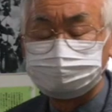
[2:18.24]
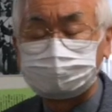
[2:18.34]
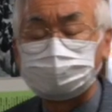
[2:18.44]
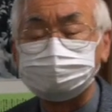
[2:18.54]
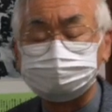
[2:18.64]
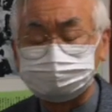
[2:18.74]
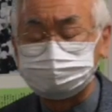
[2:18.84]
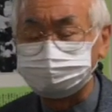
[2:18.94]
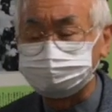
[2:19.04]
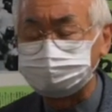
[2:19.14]
変える
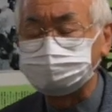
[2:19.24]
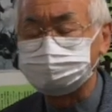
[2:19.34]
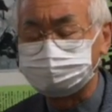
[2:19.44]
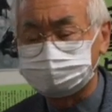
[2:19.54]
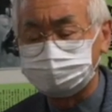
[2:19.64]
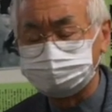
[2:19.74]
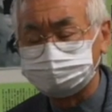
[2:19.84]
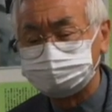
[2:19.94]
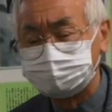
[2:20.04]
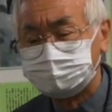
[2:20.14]
なんていうんですかね
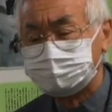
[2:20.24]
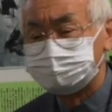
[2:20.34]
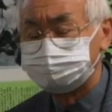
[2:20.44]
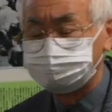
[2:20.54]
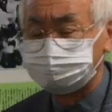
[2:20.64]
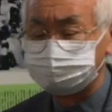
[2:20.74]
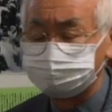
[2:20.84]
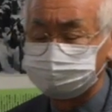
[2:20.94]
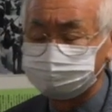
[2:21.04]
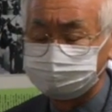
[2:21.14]
不祥
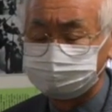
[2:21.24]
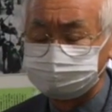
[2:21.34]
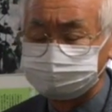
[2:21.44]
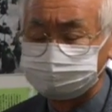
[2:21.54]
事を、